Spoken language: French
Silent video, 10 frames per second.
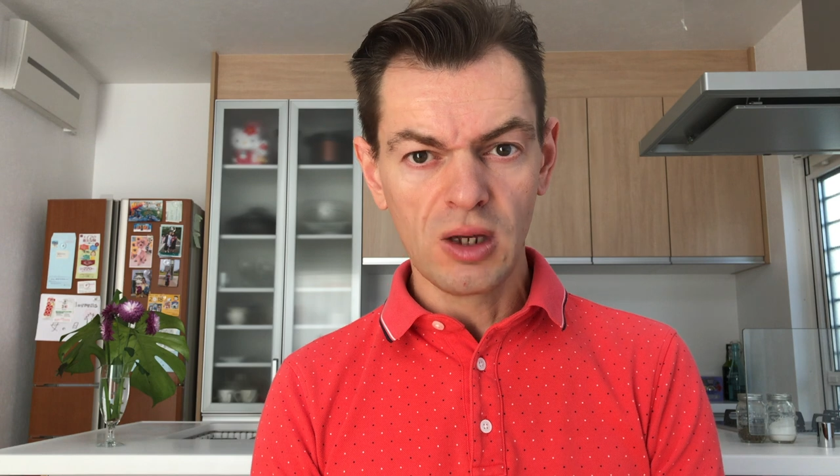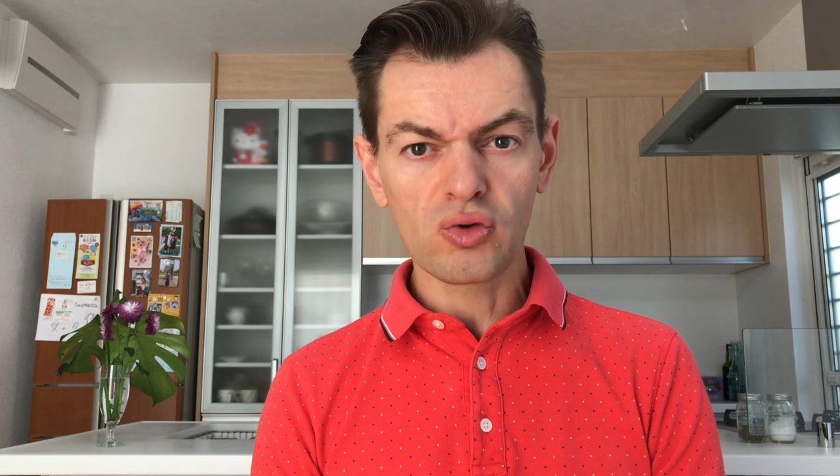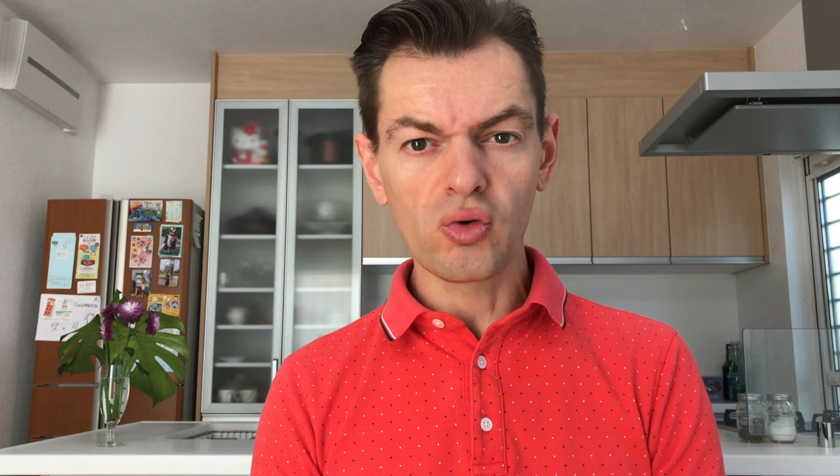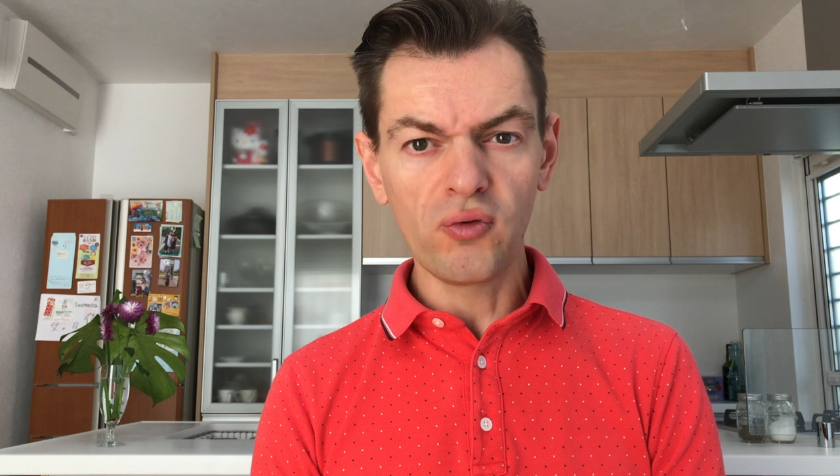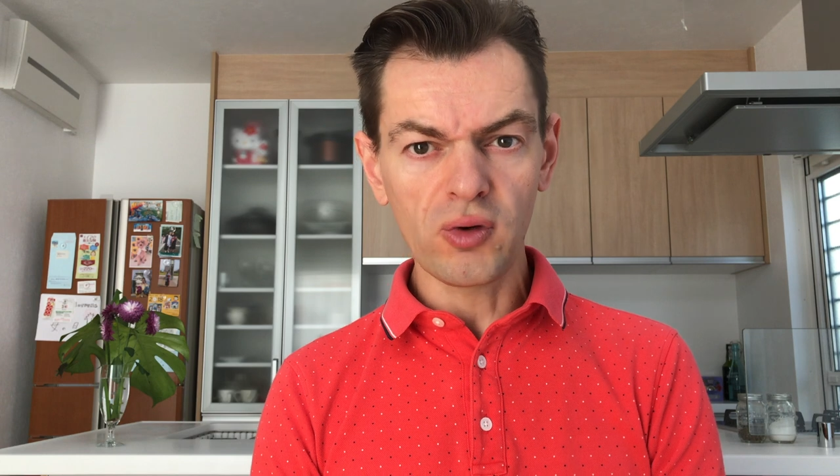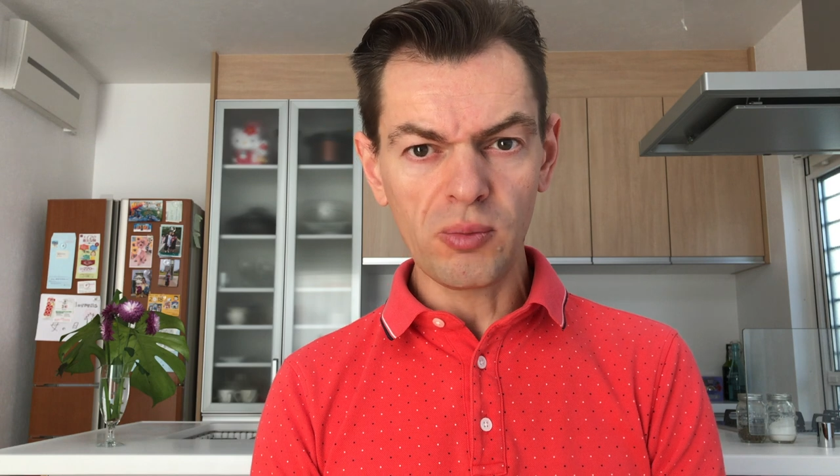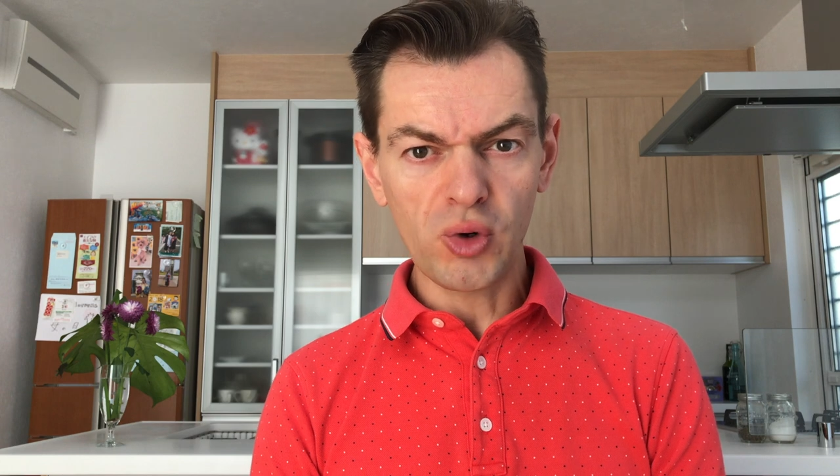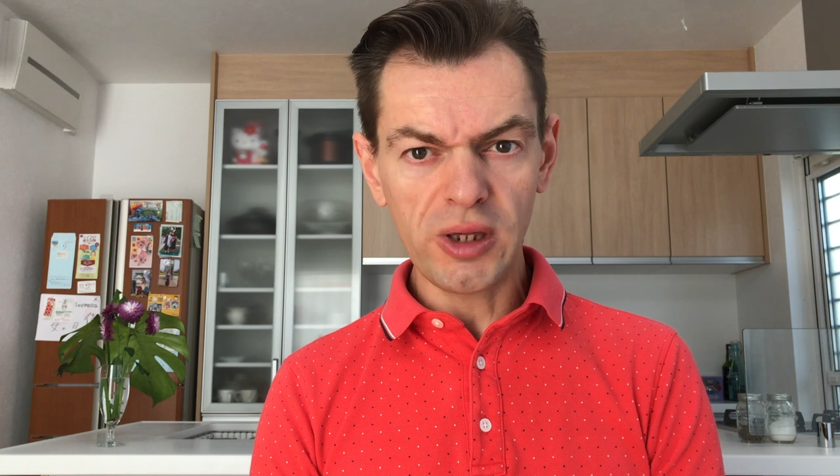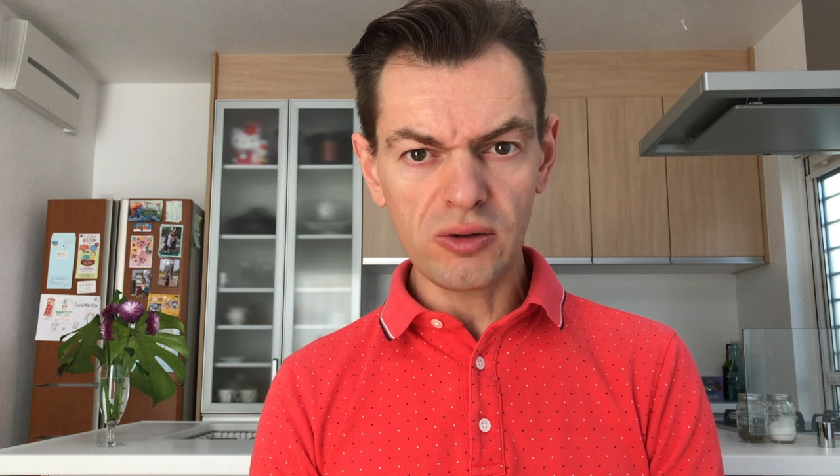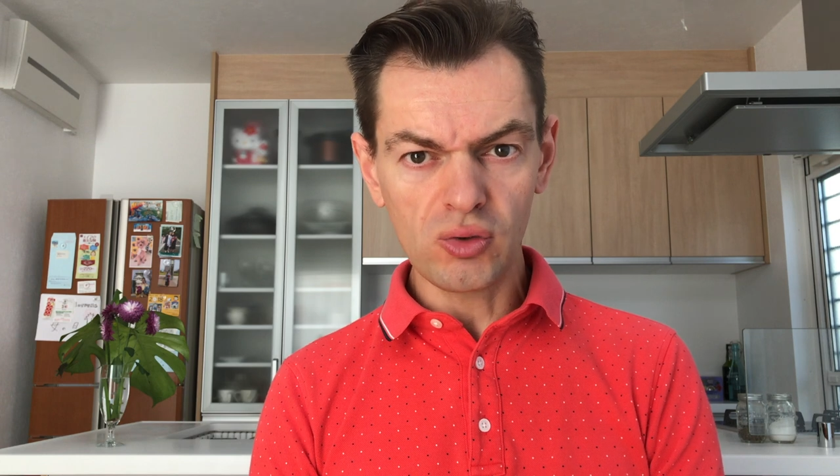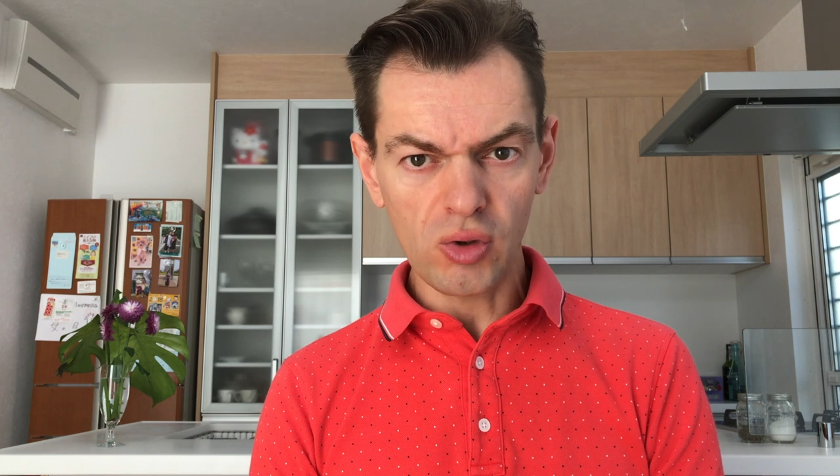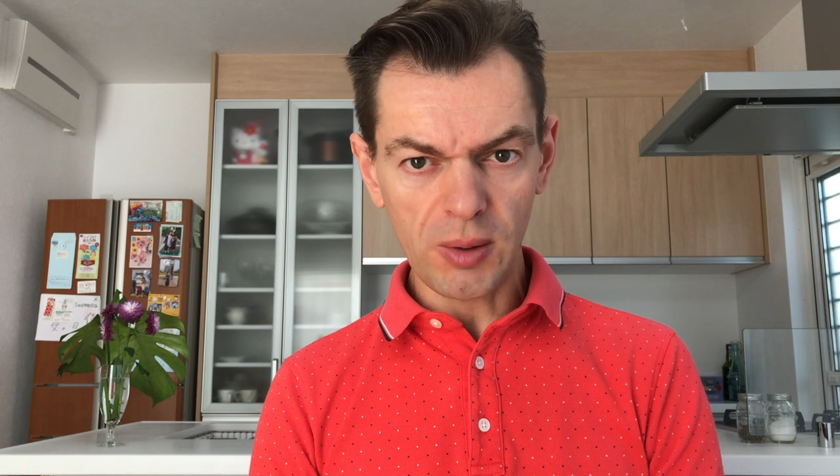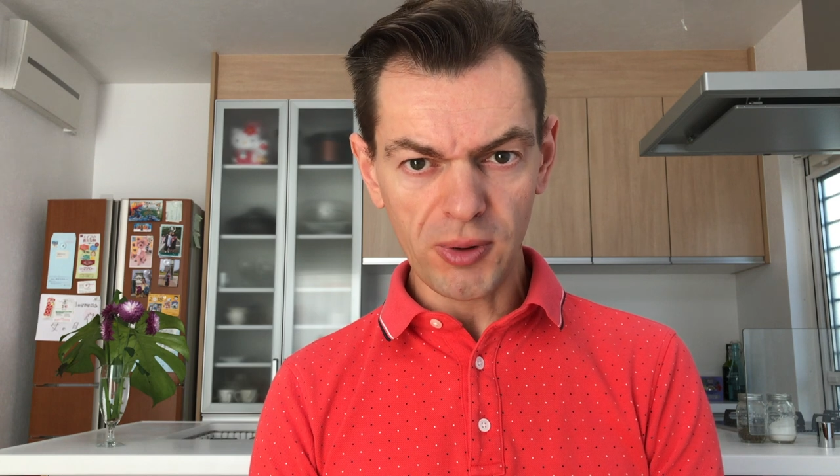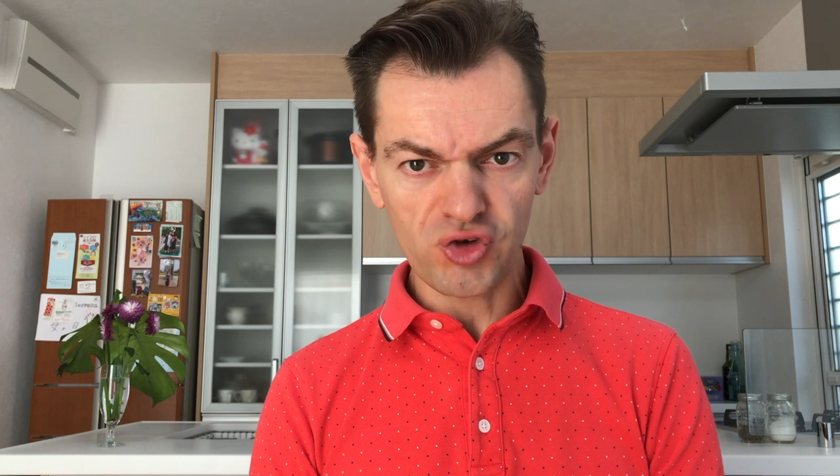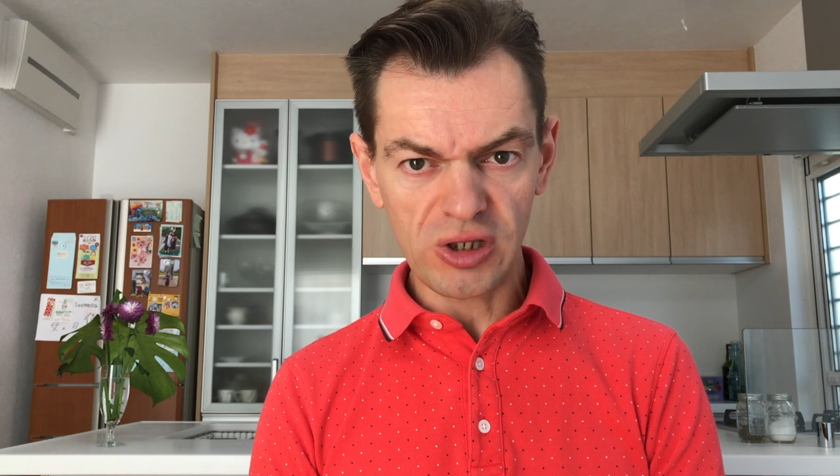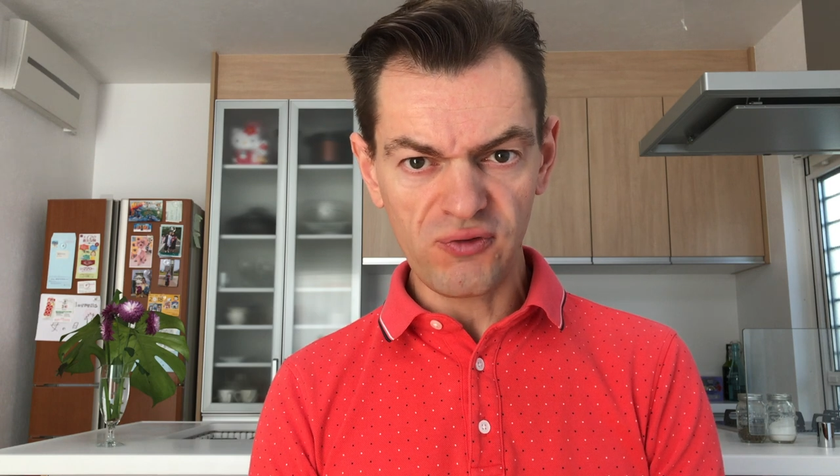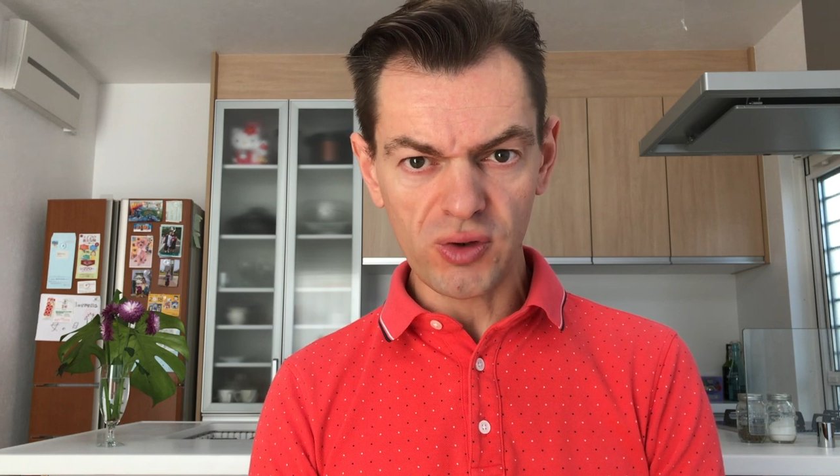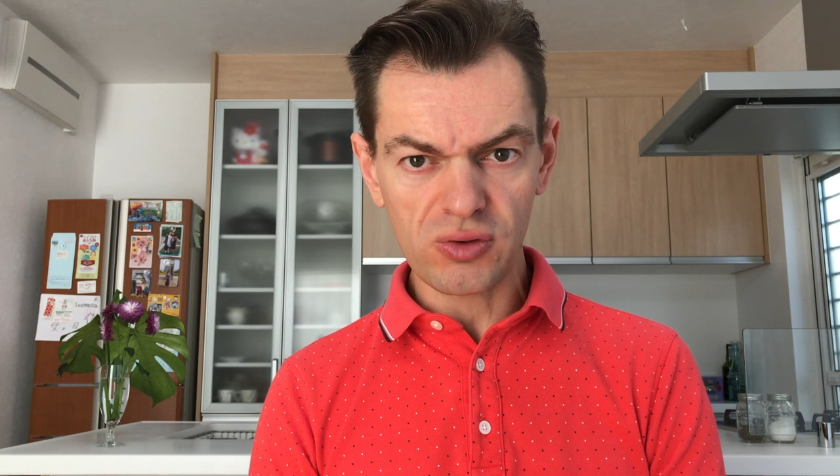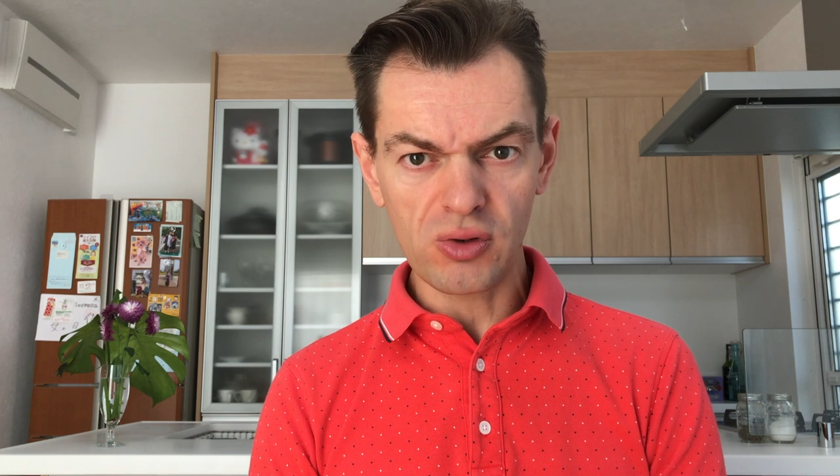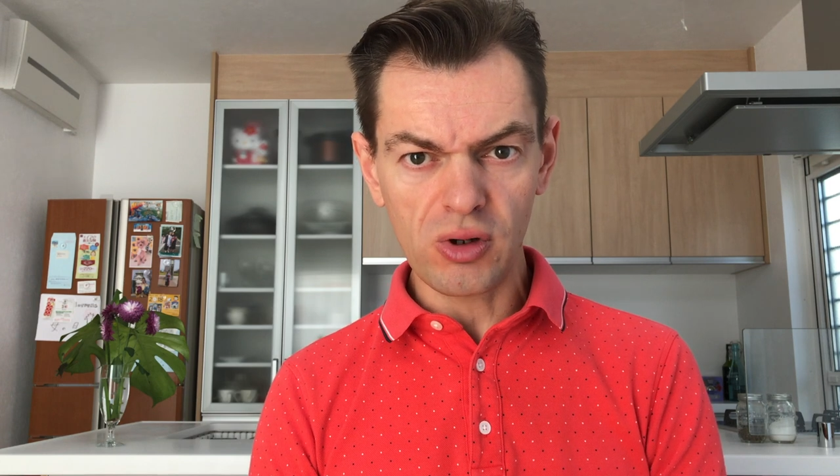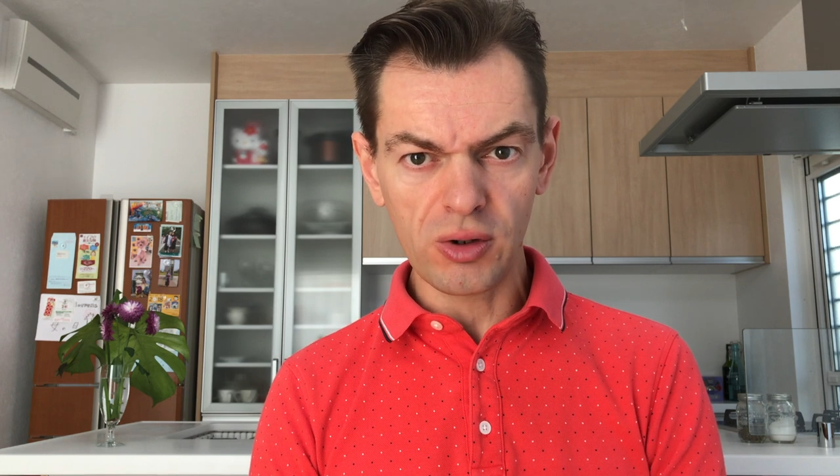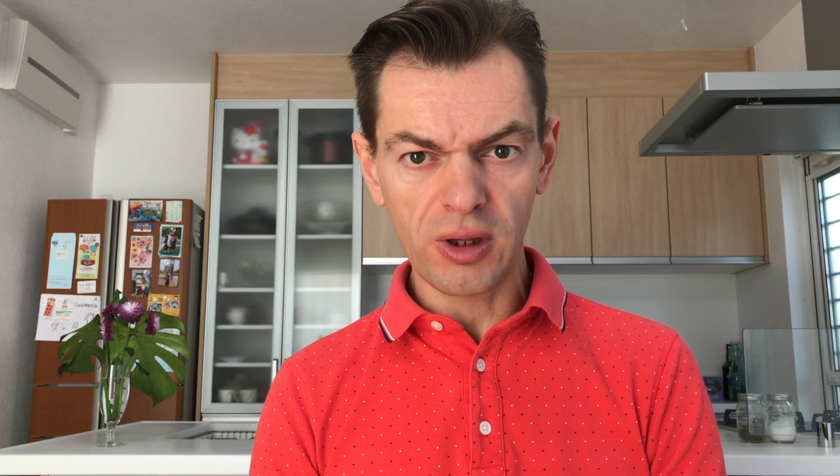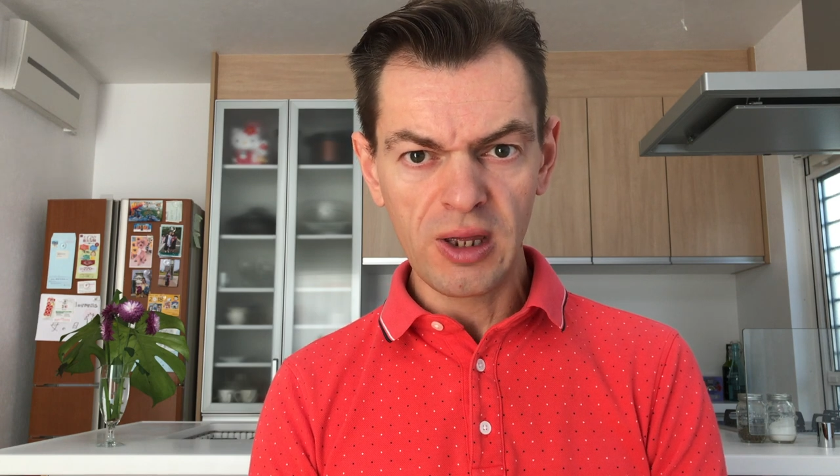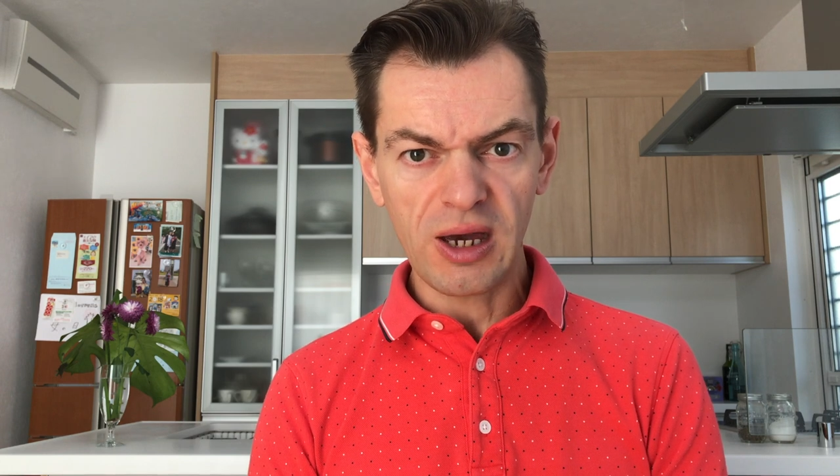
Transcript: Trouvons le moyen de nous rapprocher des forces de l'ordre